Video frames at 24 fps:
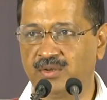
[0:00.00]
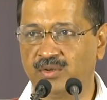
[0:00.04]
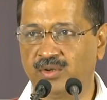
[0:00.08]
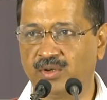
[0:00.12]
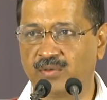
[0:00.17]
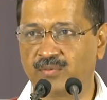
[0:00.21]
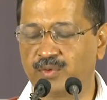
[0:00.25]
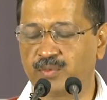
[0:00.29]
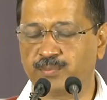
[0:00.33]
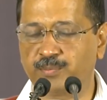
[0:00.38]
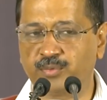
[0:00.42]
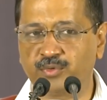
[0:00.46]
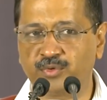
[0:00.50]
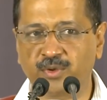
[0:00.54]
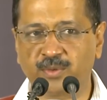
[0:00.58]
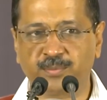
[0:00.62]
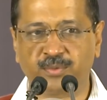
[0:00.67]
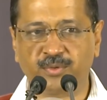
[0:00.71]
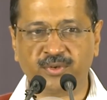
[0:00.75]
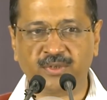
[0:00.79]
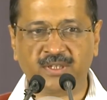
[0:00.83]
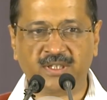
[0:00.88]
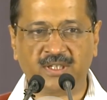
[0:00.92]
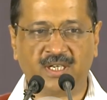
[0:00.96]
और वो पूरी
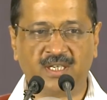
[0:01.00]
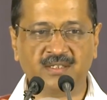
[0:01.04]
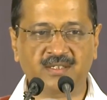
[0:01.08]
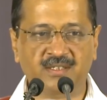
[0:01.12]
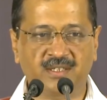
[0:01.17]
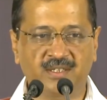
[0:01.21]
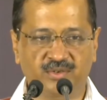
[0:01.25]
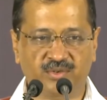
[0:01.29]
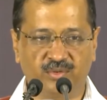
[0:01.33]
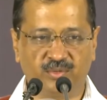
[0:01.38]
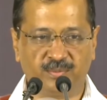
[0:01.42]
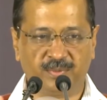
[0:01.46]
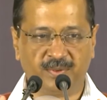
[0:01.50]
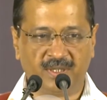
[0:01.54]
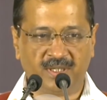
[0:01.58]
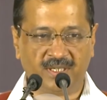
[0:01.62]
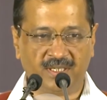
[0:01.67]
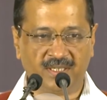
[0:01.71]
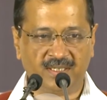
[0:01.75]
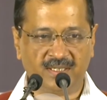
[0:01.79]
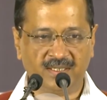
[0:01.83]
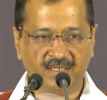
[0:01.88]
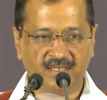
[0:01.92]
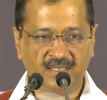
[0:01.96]
पूरी रात नहीं सो पा
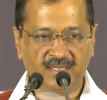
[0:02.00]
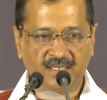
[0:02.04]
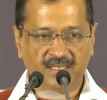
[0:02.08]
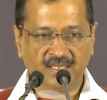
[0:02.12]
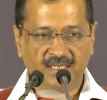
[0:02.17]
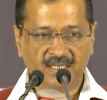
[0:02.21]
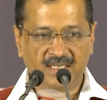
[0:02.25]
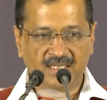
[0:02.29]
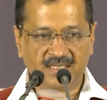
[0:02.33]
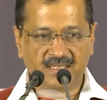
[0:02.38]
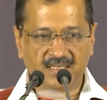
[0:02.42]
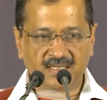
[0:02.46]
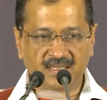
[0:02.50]
रही